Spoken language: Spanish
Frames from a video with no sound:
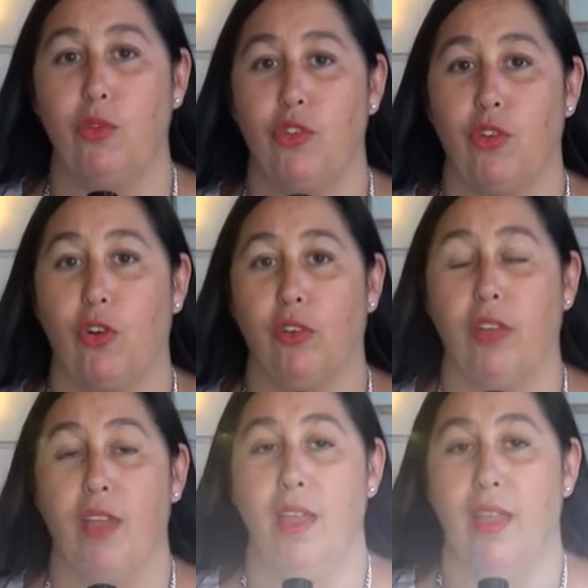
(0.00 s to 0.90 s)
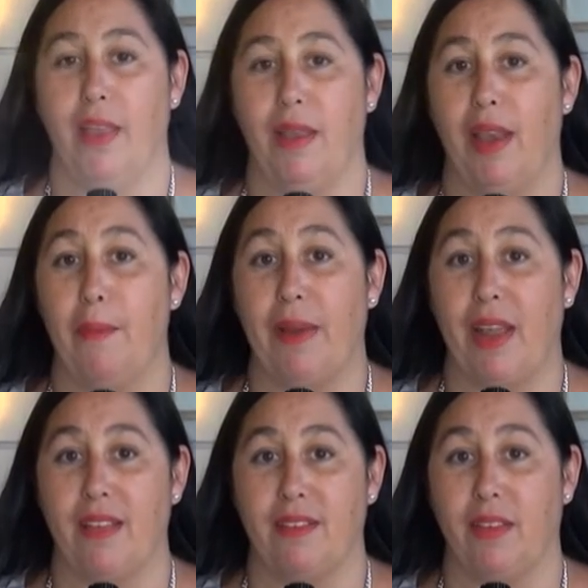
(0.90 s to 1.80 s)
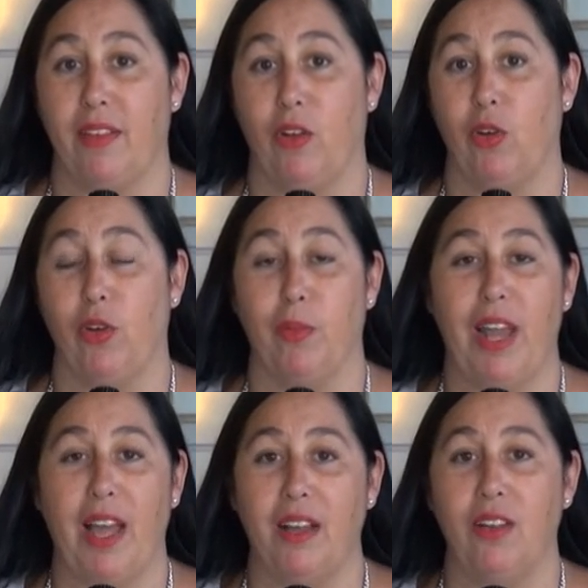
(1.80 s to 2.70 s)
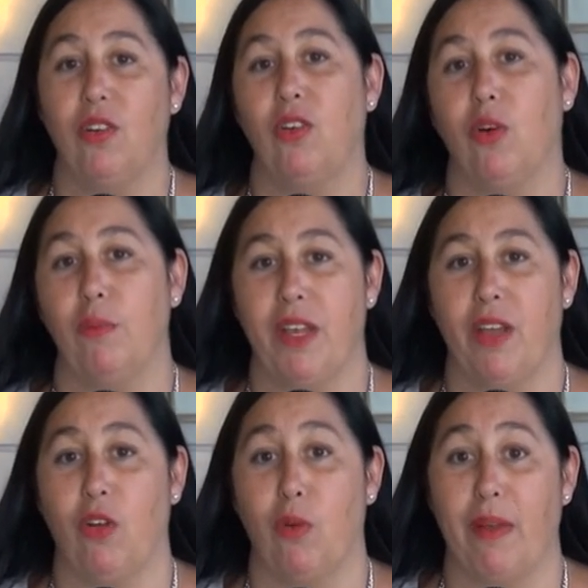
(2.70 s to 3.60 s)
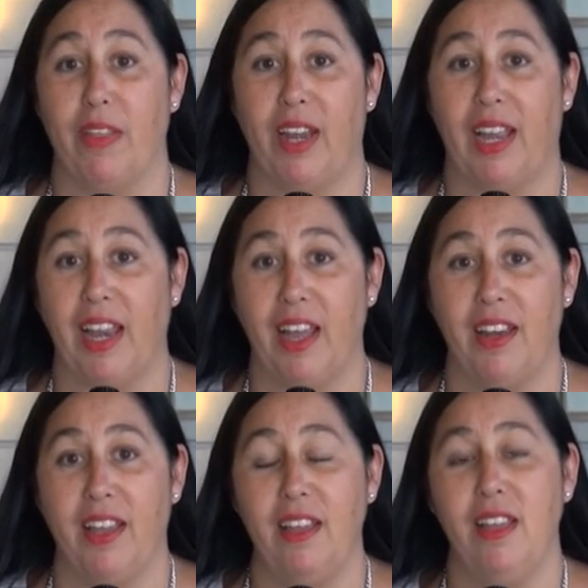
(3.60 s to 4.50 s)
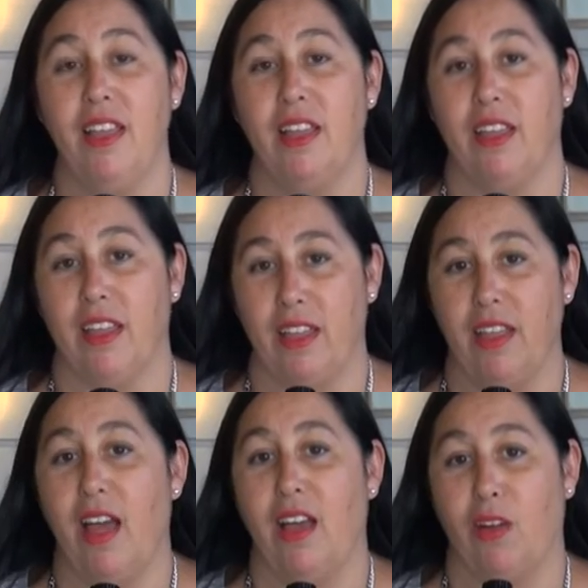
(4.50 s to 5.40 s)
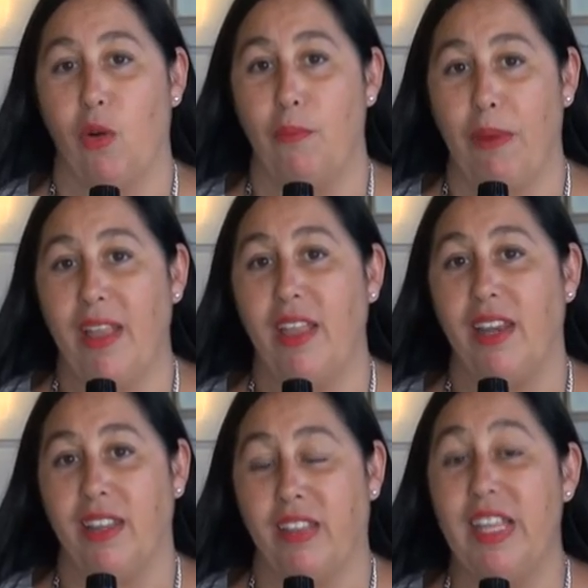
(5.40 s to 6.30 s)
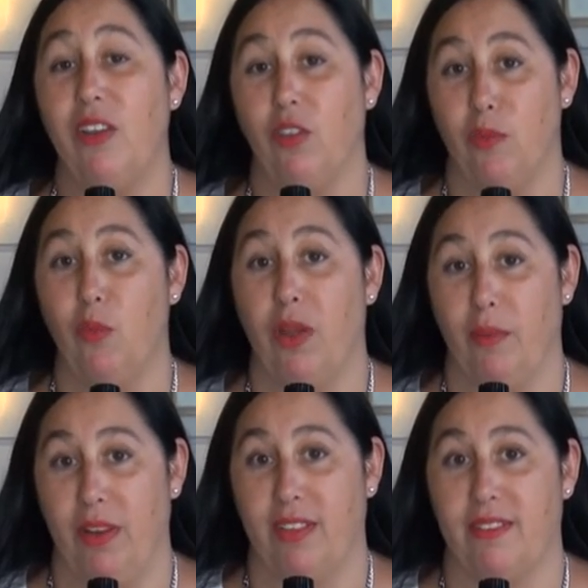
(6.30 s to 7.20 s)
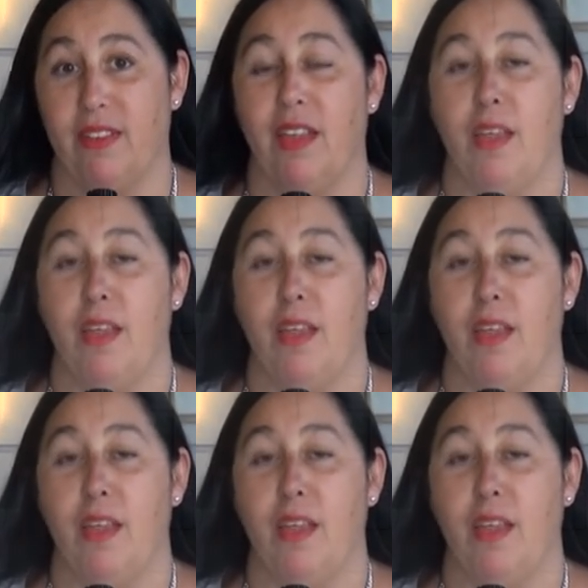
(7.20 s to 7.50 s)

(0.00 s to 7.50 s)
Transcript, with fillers: mucho con eh, lámparas de color blanco combinados con madera clara, que acompaña al estilo de muebles